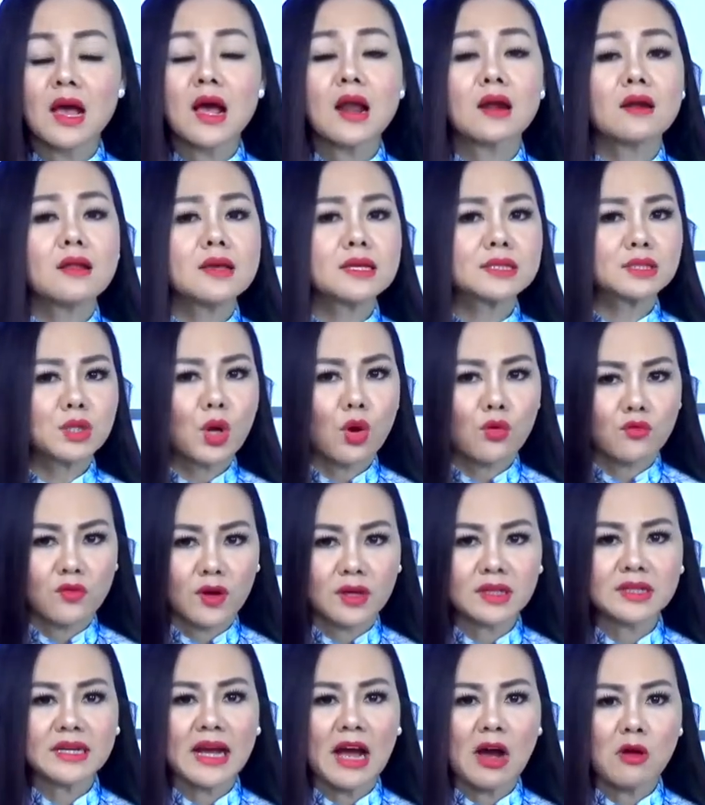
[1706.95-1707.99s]
Liên Xô
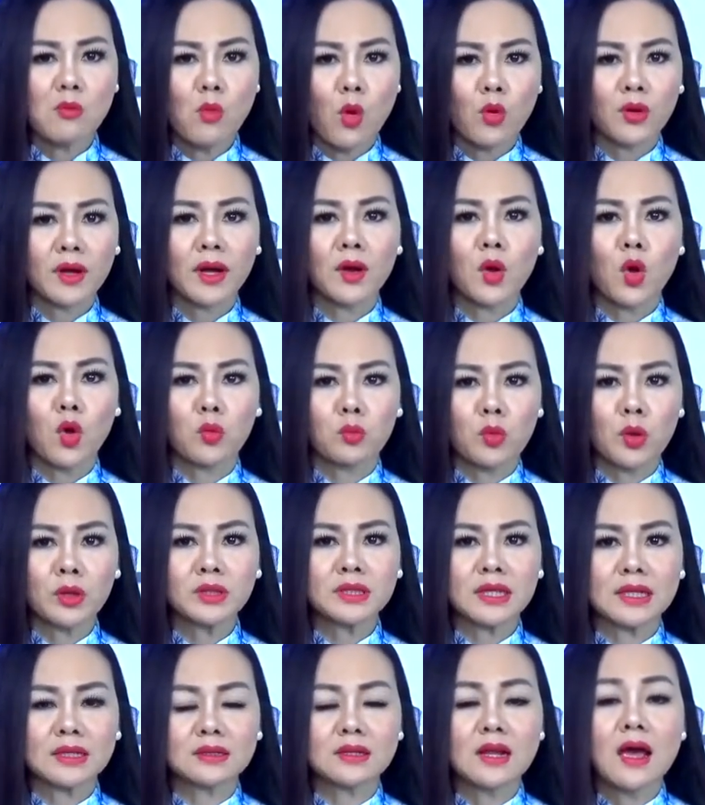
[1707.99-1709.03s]
vẫn cáo buộc các cuộc biểu
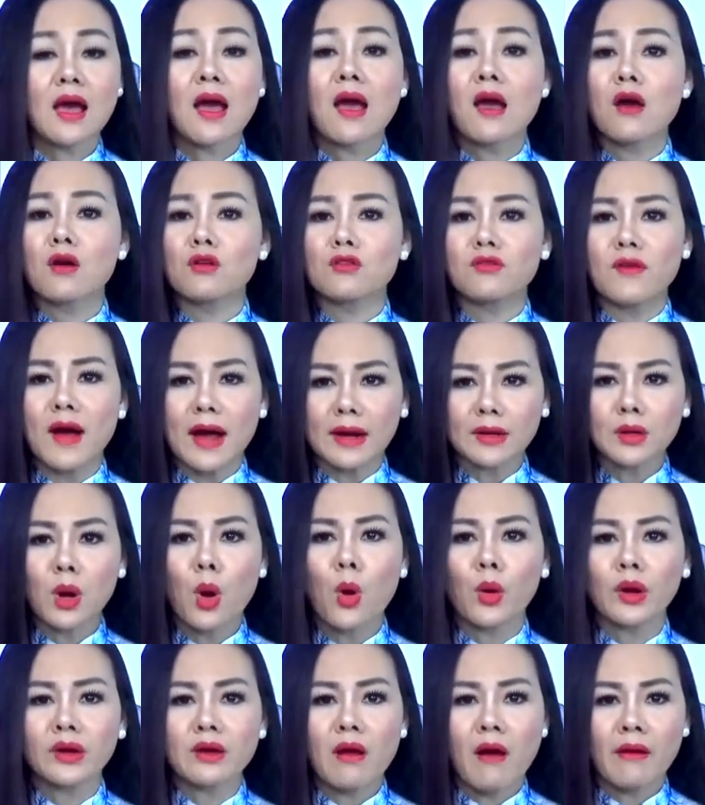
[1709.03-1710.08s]
tình phản
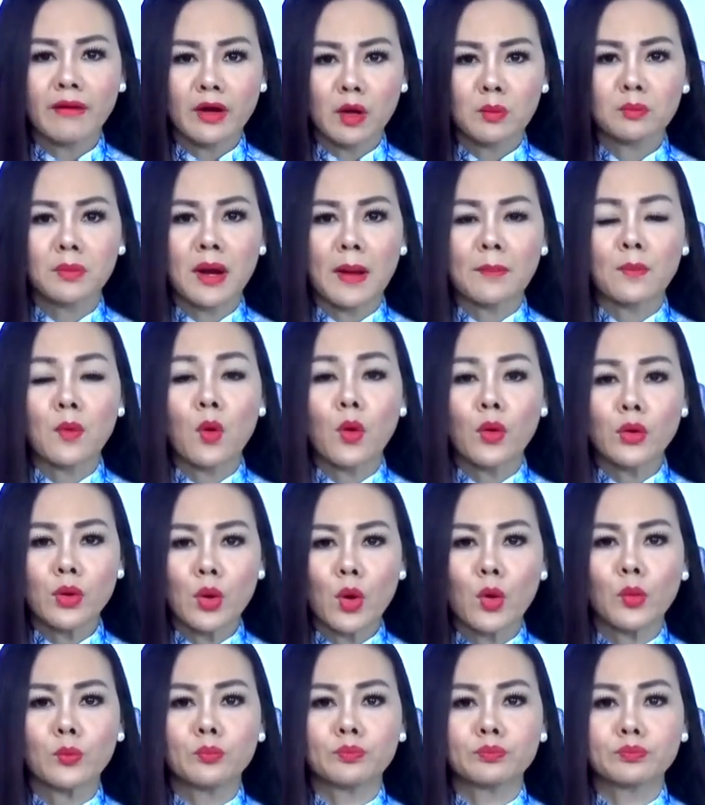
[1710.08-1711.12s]
đối đòi độc lập cuối
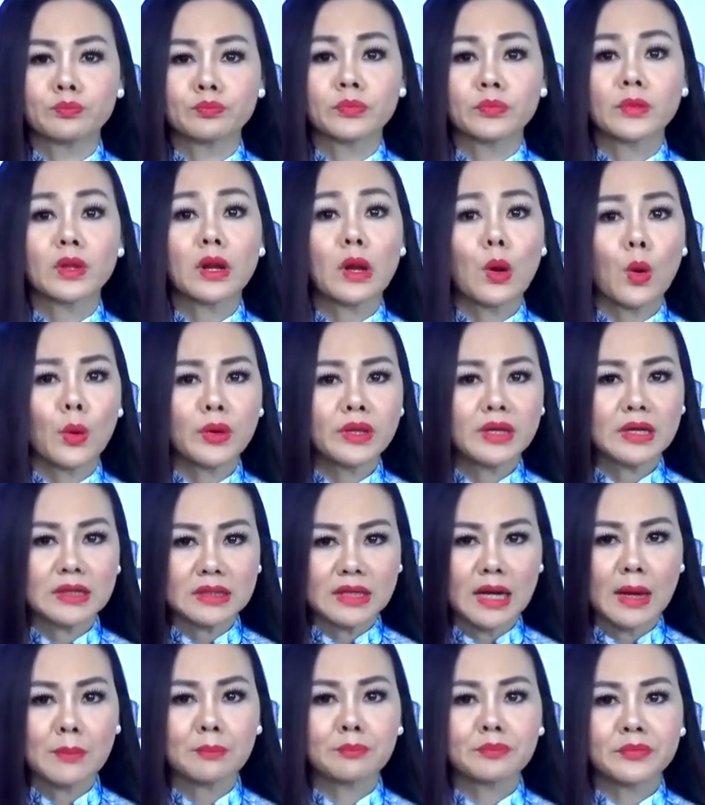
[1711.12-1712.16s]
cùng của những
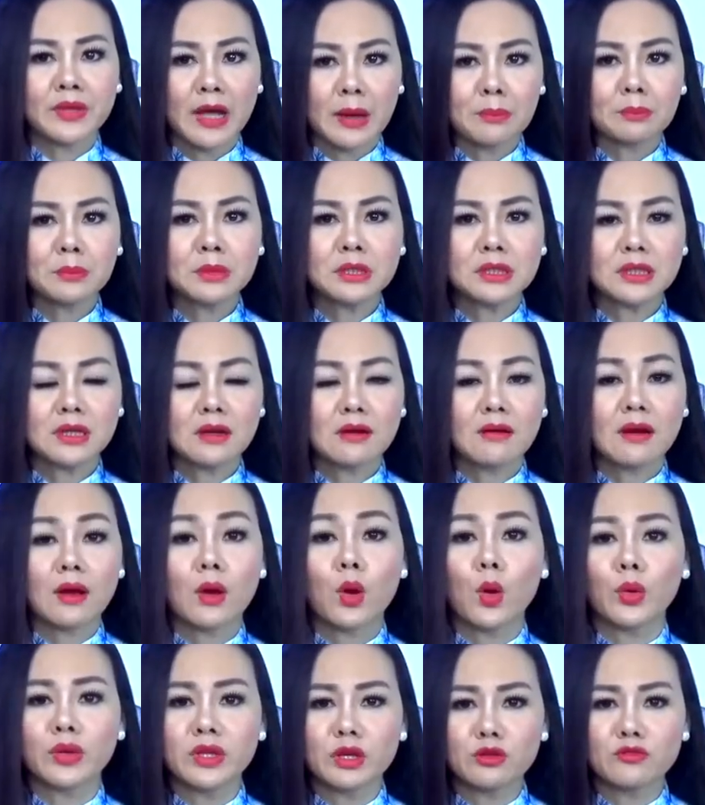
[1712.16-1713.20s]
năm 80 là
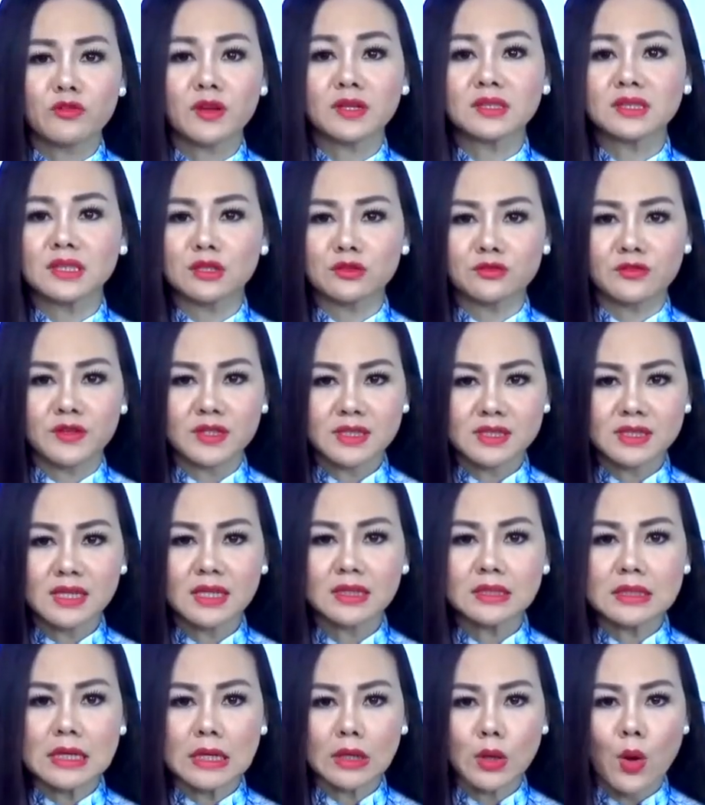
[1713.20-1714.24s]
của những phần tử phát
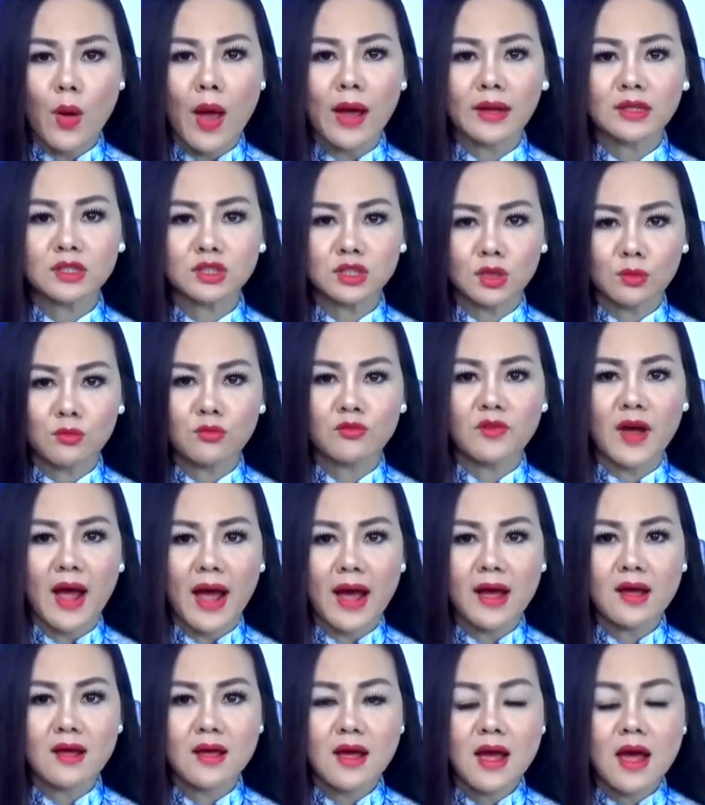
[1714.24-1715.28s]
xít cực đoan chống phá
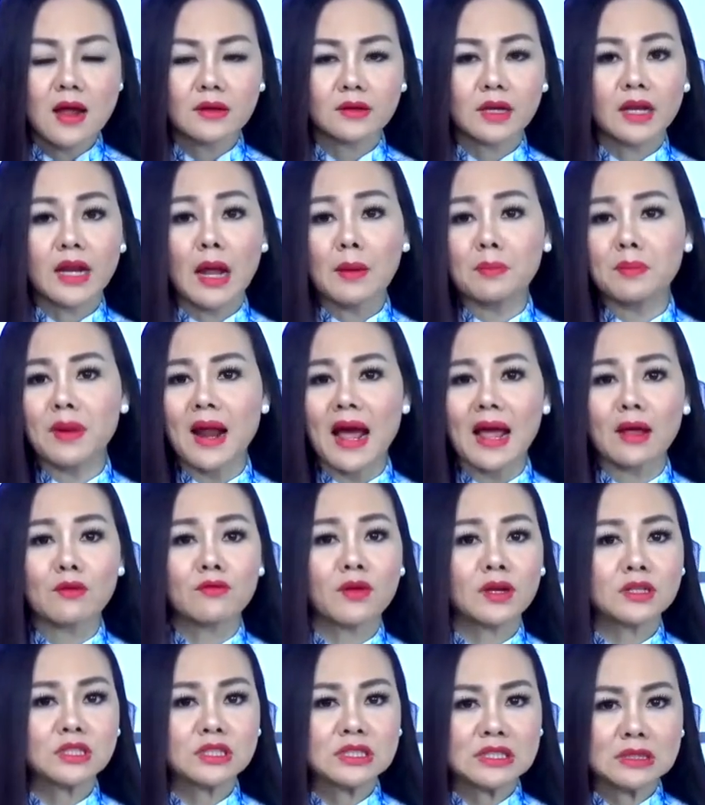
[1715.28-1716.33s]
để đáp lại
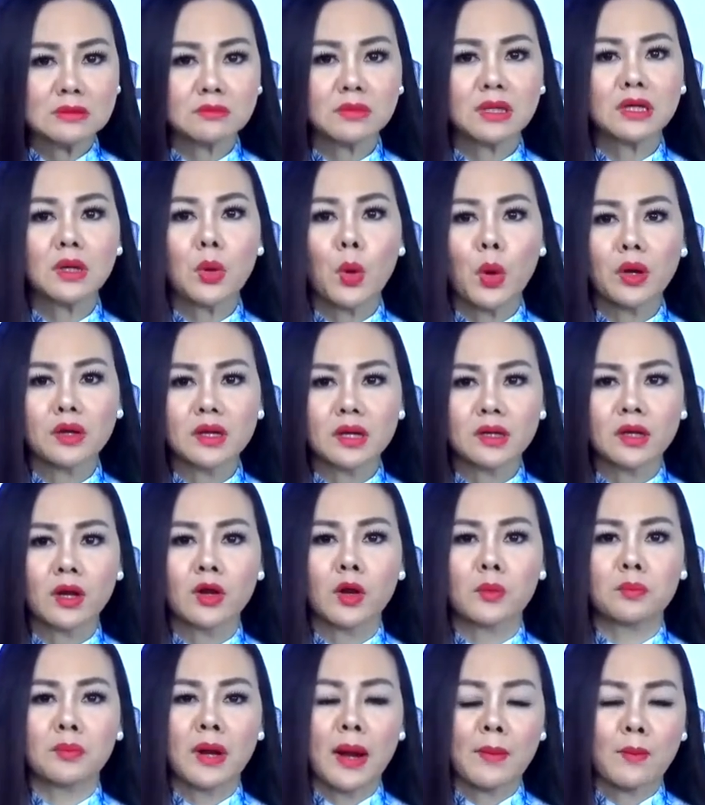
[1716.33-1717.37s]
và chứng minh quyết định đòi
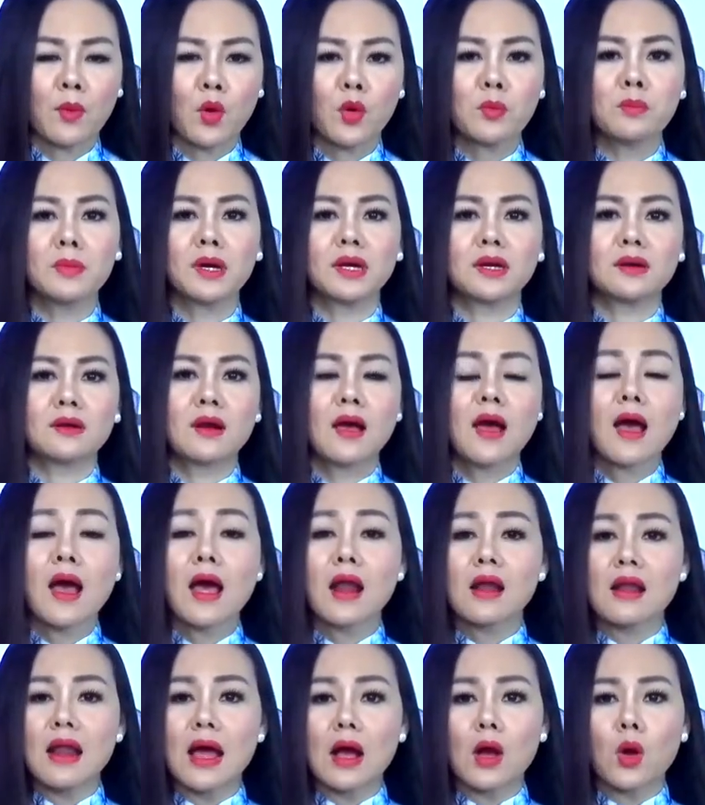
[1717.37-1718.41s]
độc lập của mình
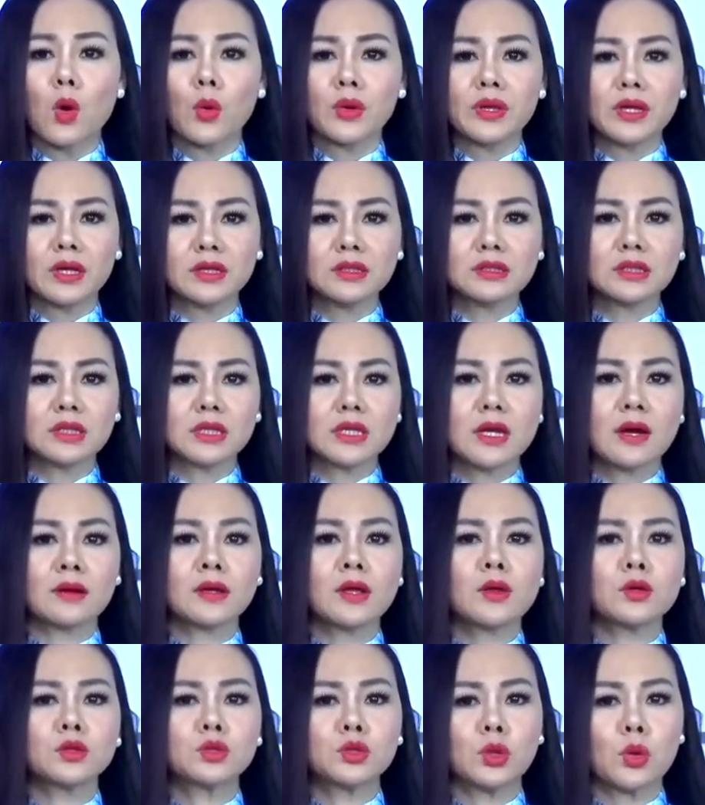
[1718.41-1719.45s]
là của những người dân
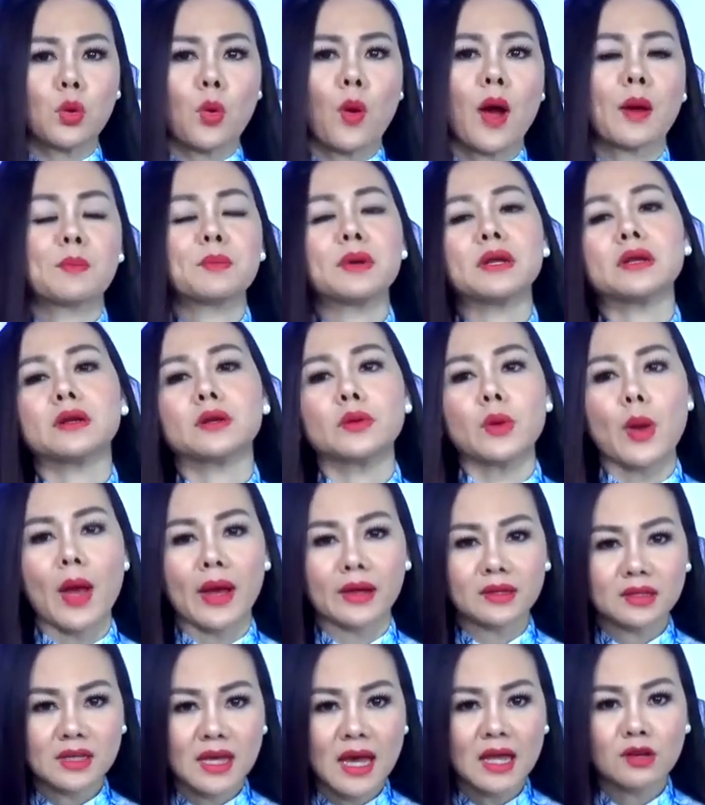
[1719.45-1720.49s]
yêu chuộng hòa bình,
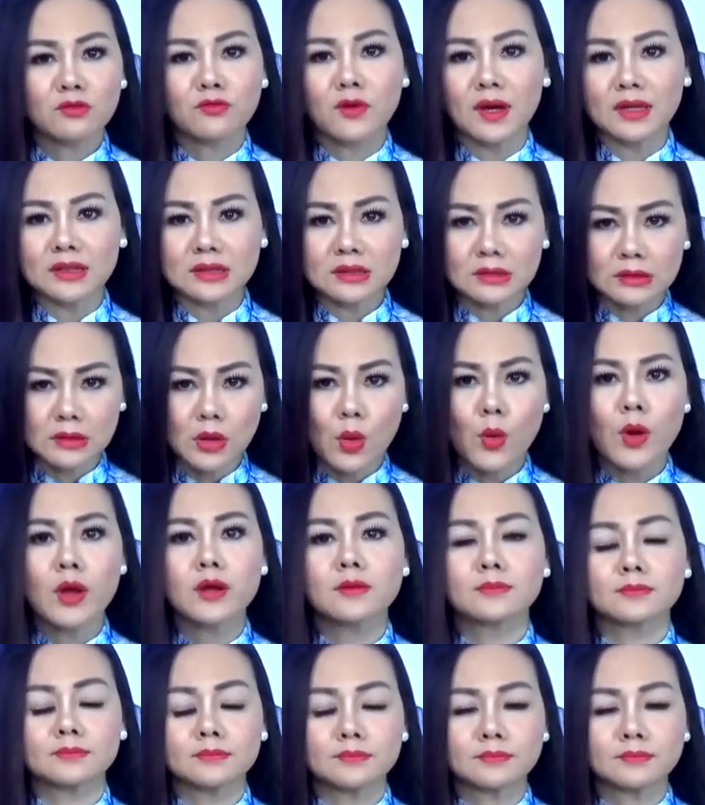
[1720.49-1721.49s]
đoàn kết và tự quyết.